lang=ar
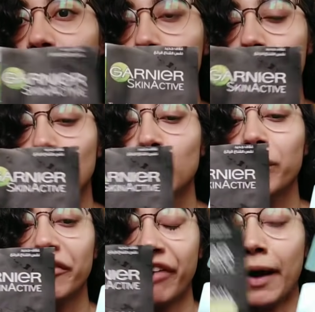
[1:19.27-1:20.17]
اللي هو برده
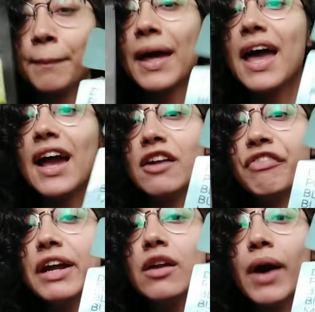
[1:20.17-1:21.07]
بالفحم
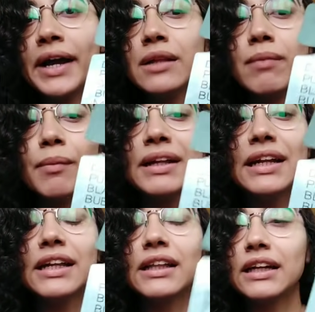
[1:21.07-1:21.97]
الفرق الوحيد ما بين
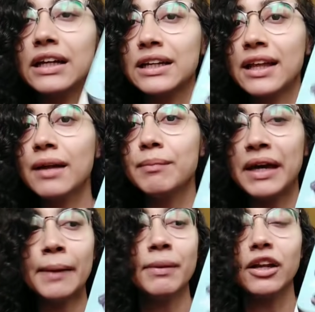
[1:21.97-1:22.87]
الاتنين ان ده
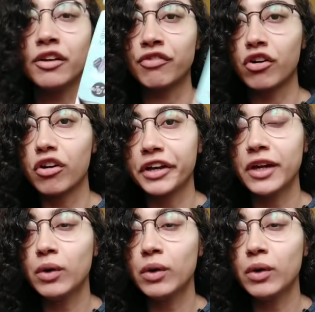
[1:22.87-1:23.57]
بيعمل الفقاقيع